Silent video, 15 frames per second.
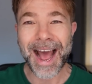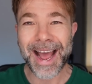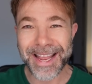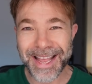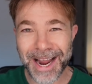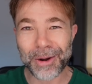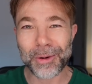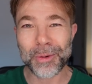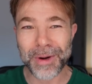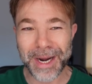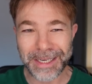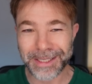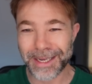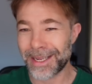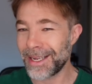hay
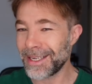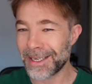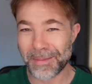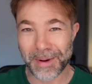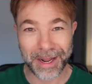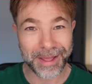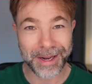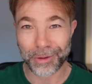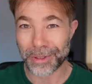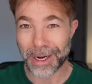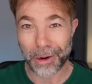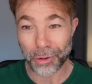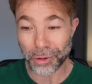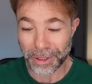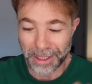algunas que se parecen a
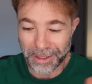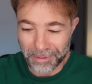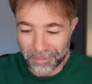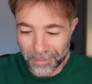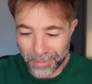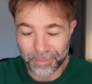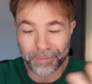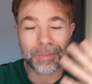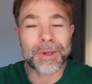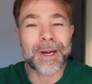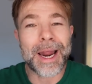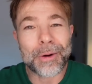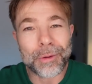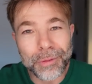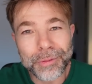otras cosas.
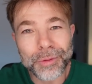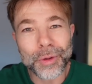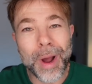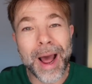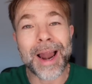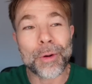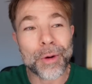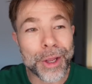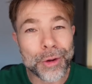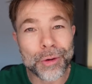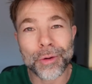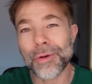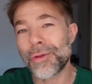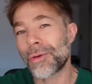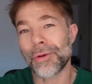Claro, yo a lo que yo
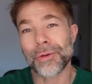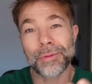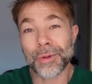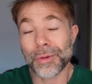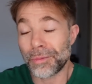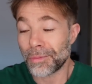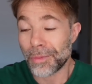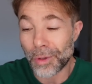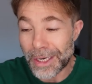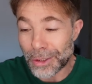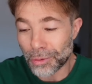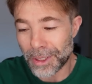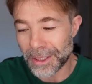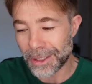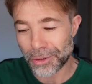conozco, yo
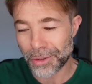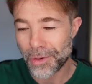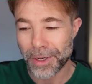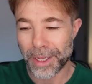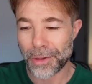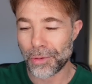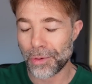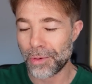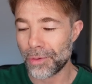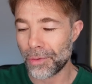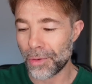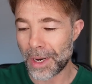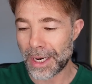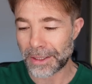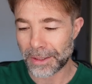las otras ya os digo que yo
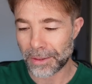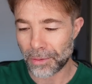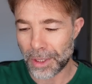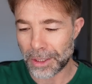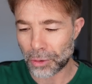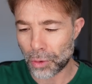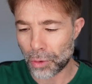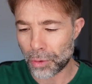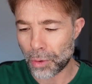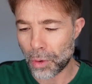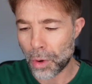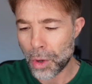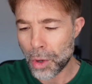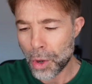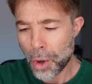no las, no las
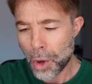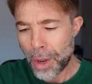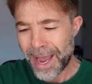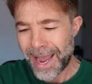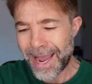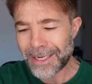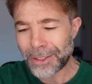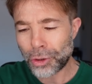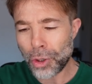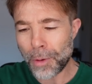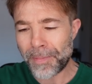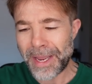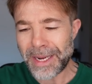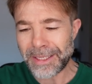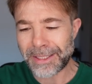conozco. Esto
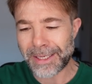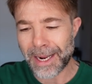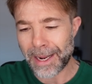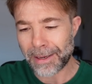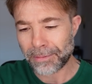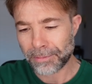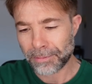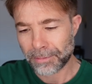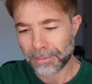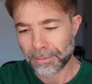pincha,